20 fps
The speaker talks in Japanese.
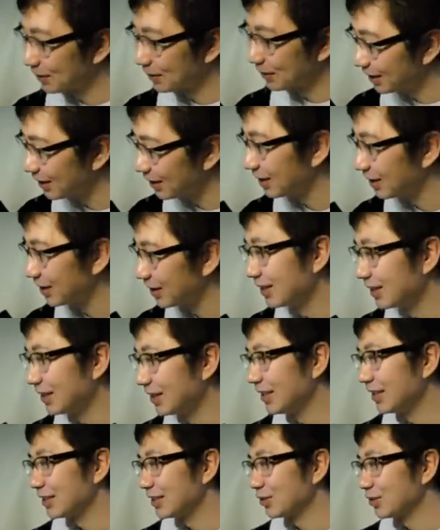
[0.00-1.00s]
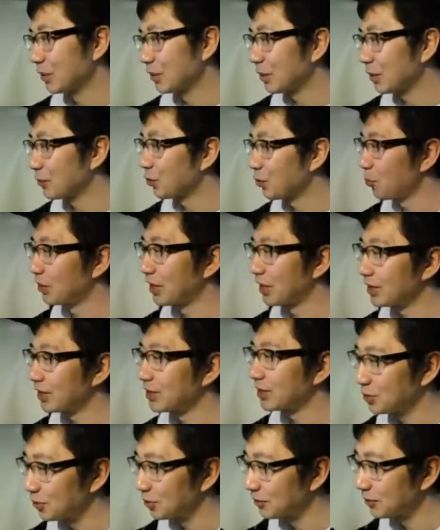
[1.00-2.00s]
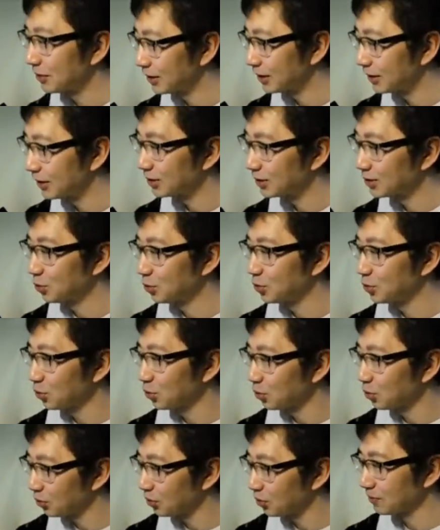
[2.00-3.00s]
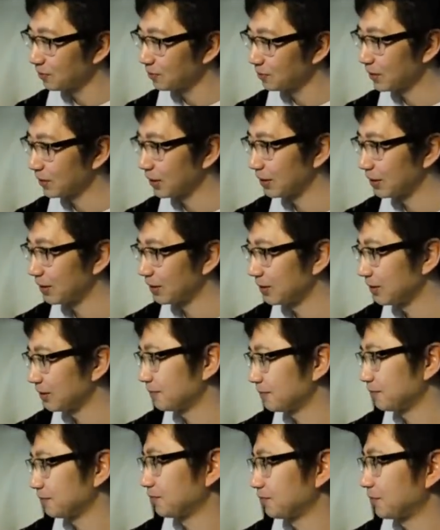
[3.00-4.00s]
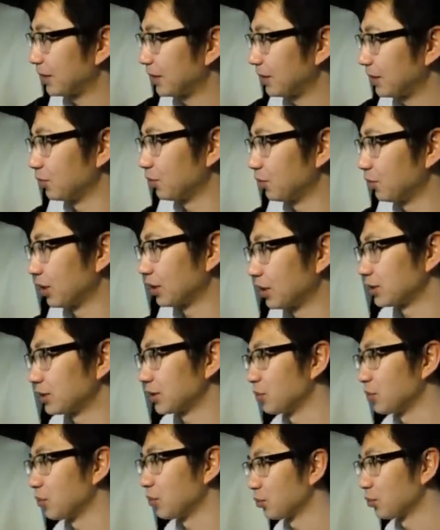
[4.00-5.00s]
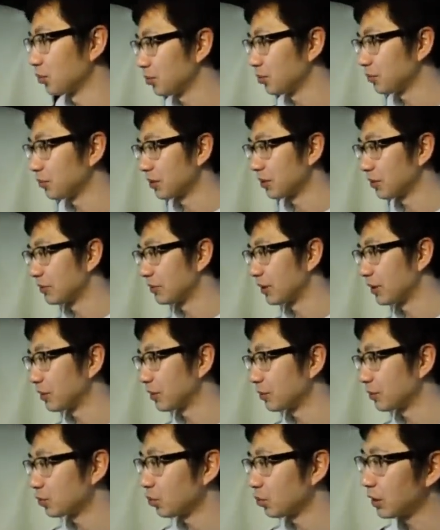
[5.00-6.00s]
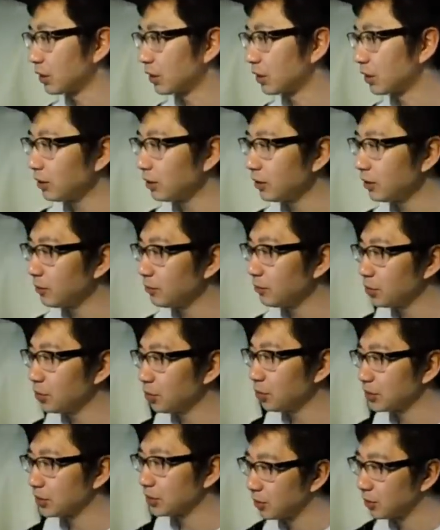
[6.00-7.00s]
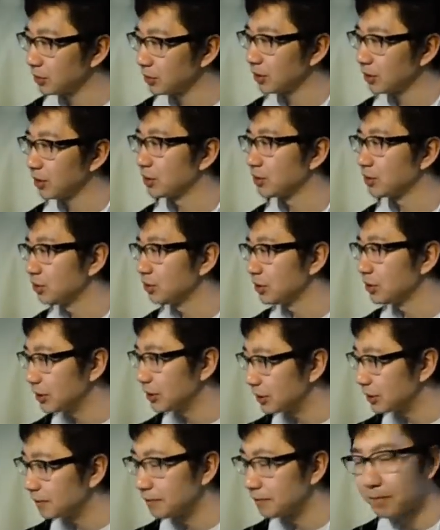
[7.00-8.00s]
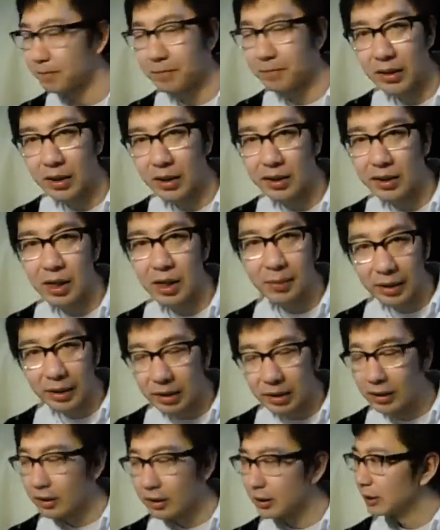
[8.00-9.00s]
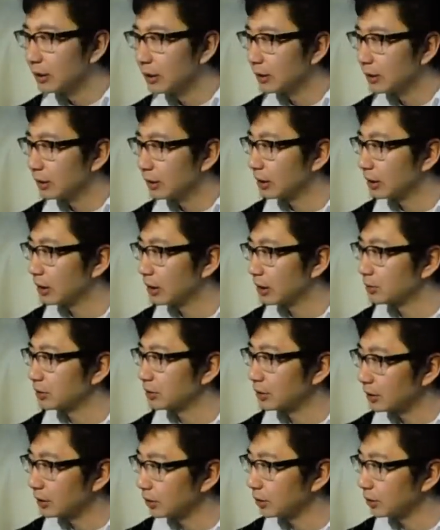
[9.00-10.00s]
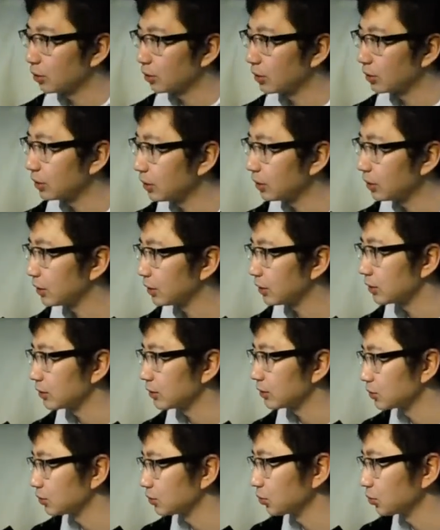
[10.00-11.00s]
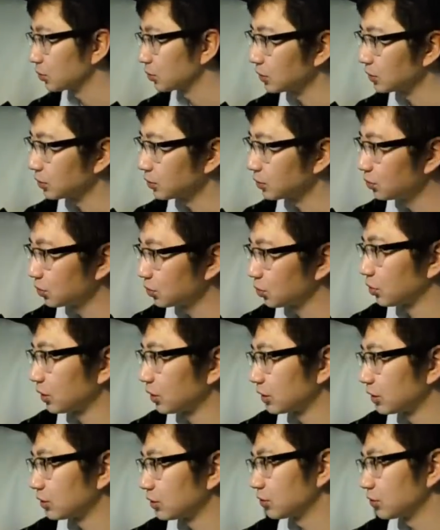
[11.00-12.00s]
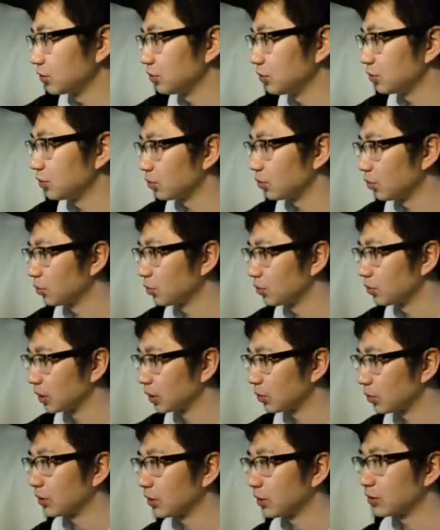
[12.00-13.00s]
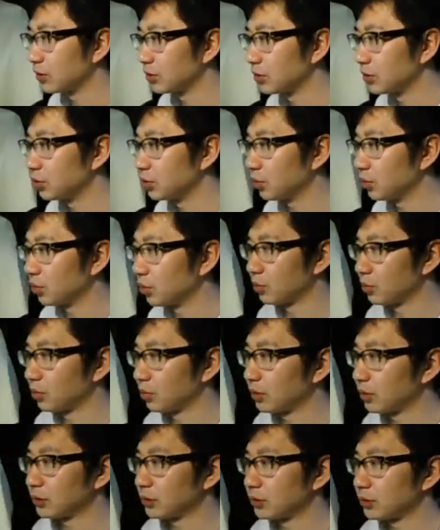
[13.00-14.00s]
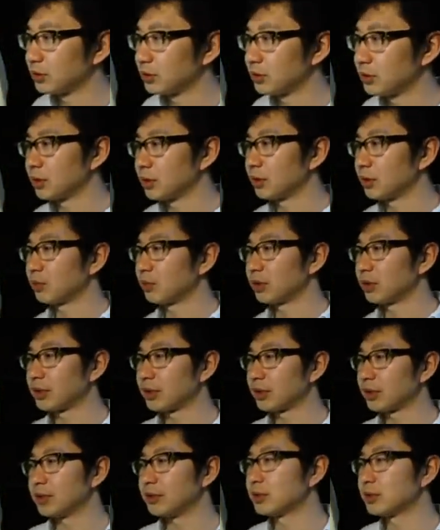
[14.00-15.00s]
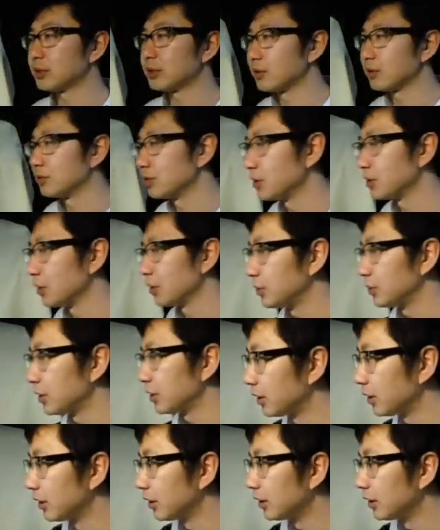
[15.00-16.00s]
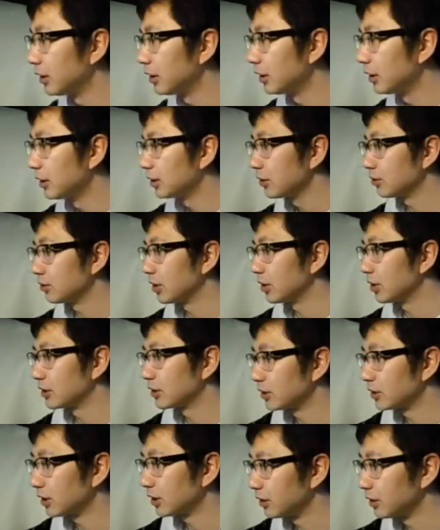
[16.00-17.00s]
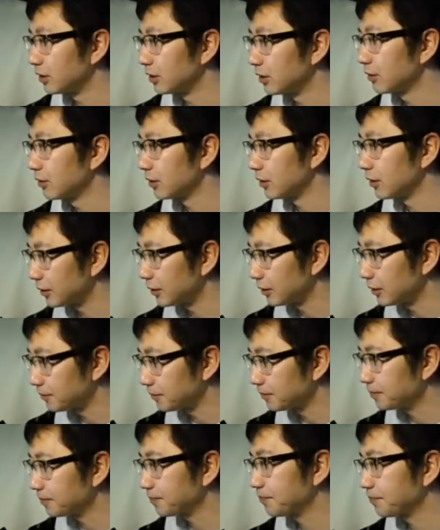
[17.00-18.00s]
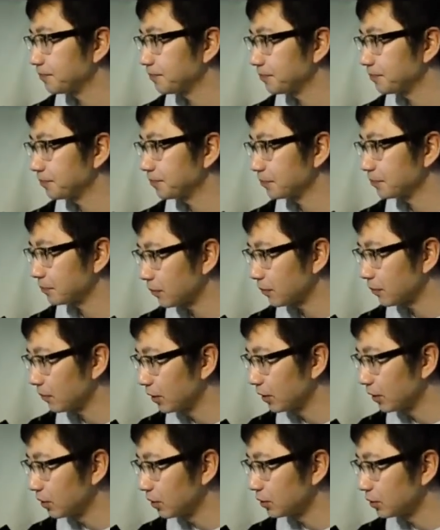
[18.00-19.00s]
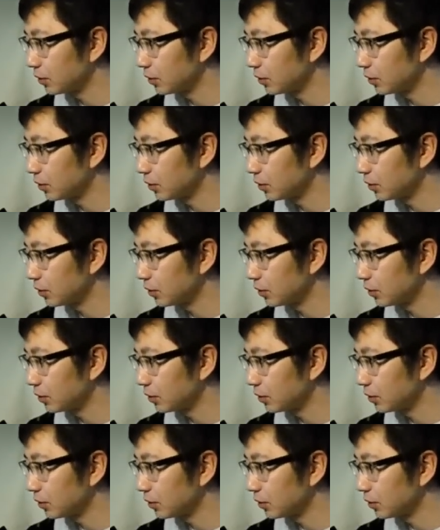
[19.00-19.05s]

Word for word: えその多分覚えてないんでしょう。そういうことを、えー、ね、いろいろ話していこうという番組であります。これ、は観覧無料ですよ。3月12日、秋葉原。ってやりますんでね、よかったら、えー、つくもで作る女とかね、作る女とかで作る女、よかったらツイッターとかで検索してみてください。はい。